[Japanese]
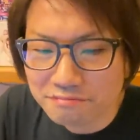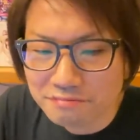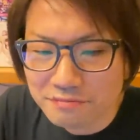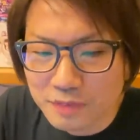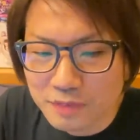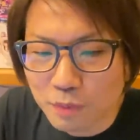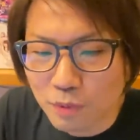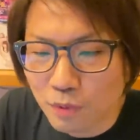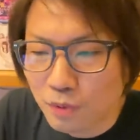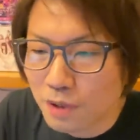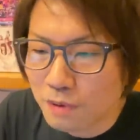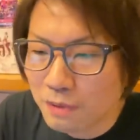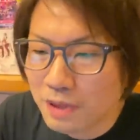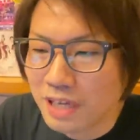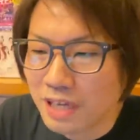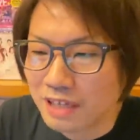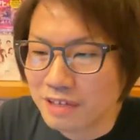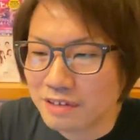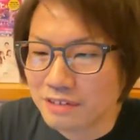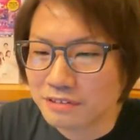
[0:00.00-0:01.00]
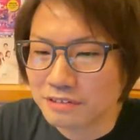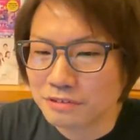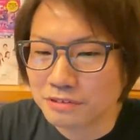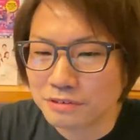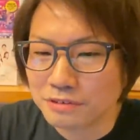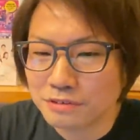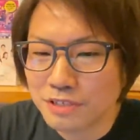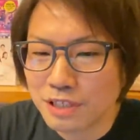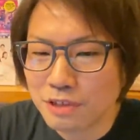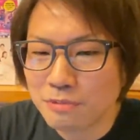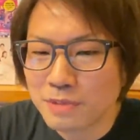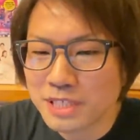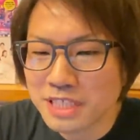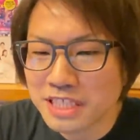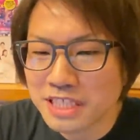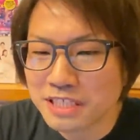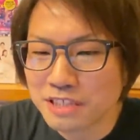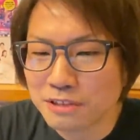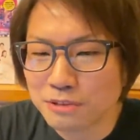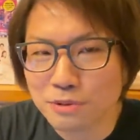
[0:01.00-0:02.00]
でもこれは上を目
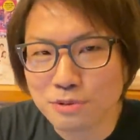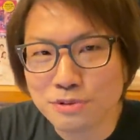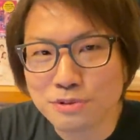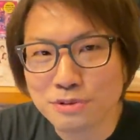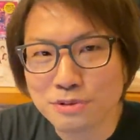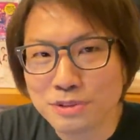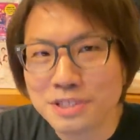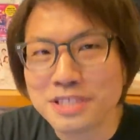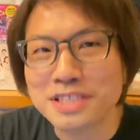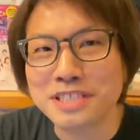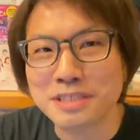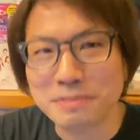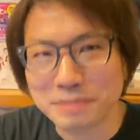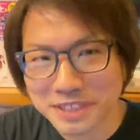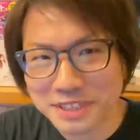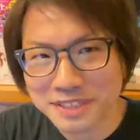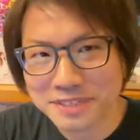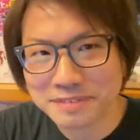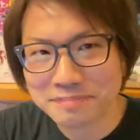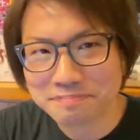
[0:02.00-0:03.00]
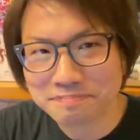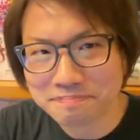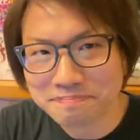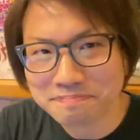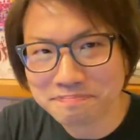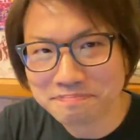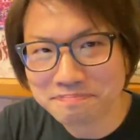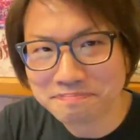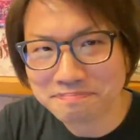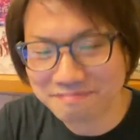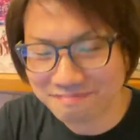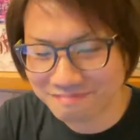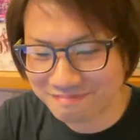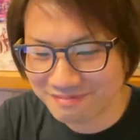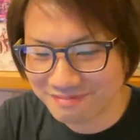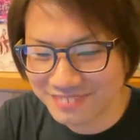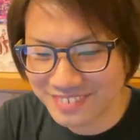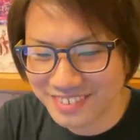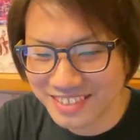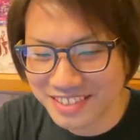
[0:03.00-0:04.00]
指している途中と信じてます。
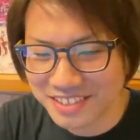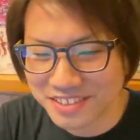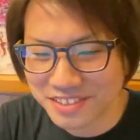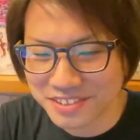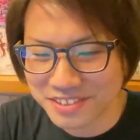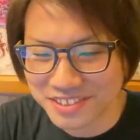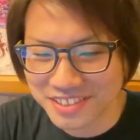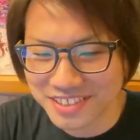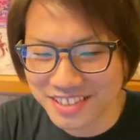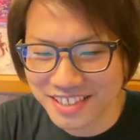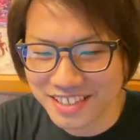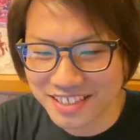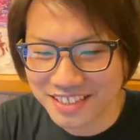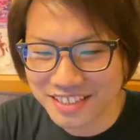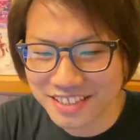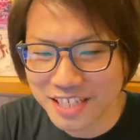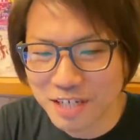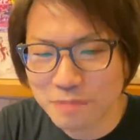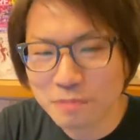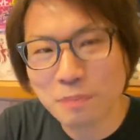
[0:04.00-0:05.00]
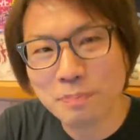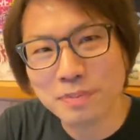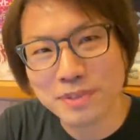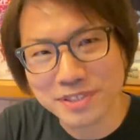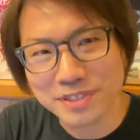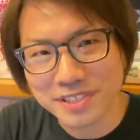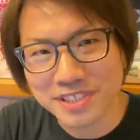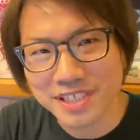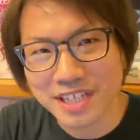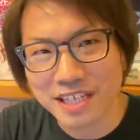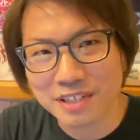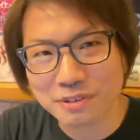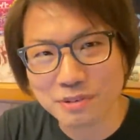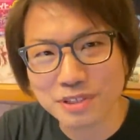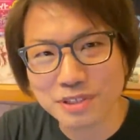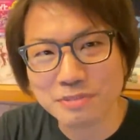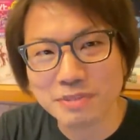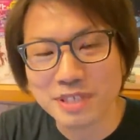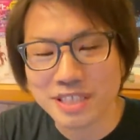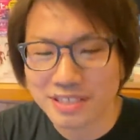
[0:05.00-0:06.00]
じゃあ続いて ケーポップ についてよっ
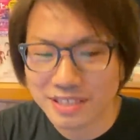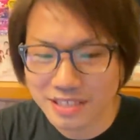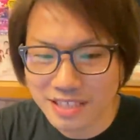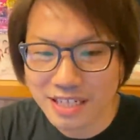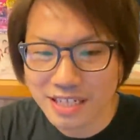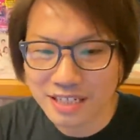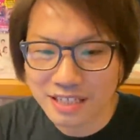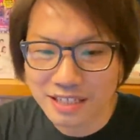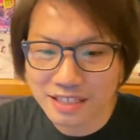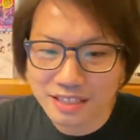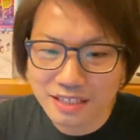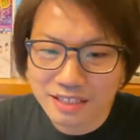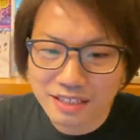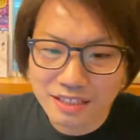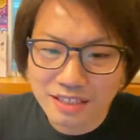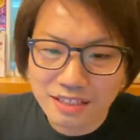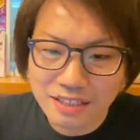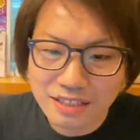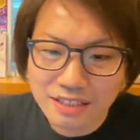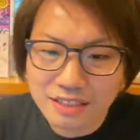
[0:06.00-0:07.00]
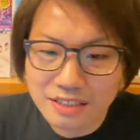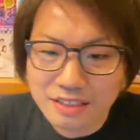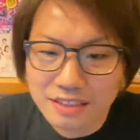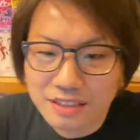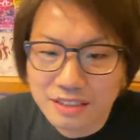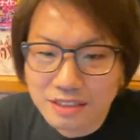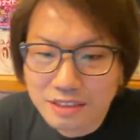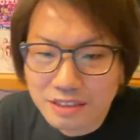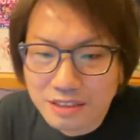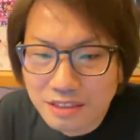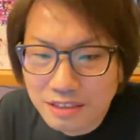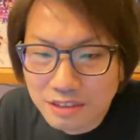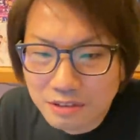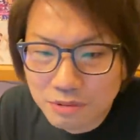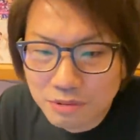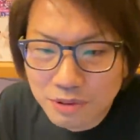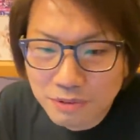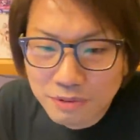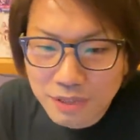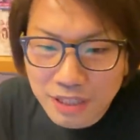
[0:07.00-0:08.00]
つめですね。で、
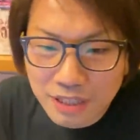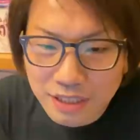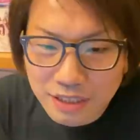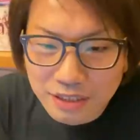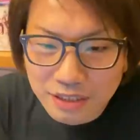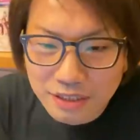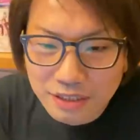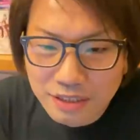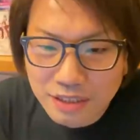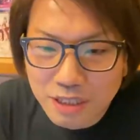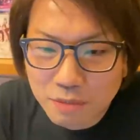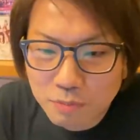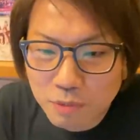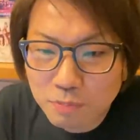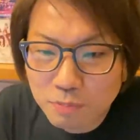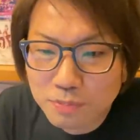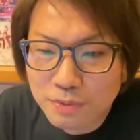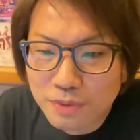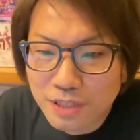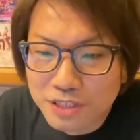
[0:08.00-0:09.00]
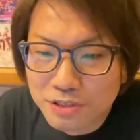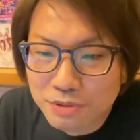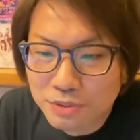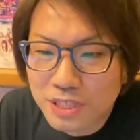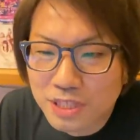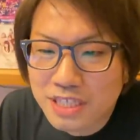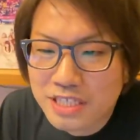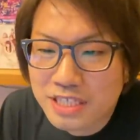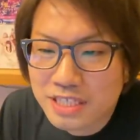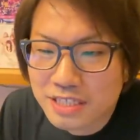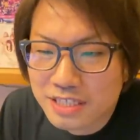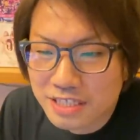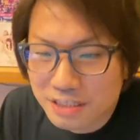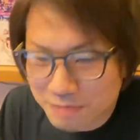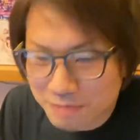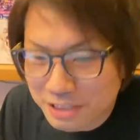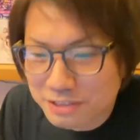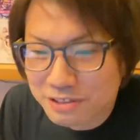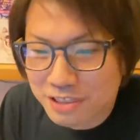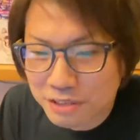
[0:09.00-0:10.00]
これは ケーポップ は除外し
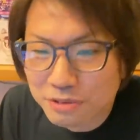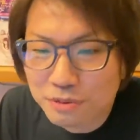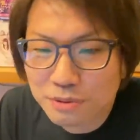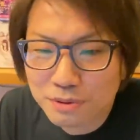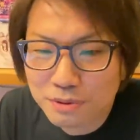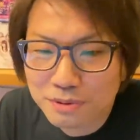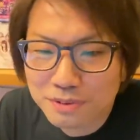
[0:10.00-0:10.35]
ますねと。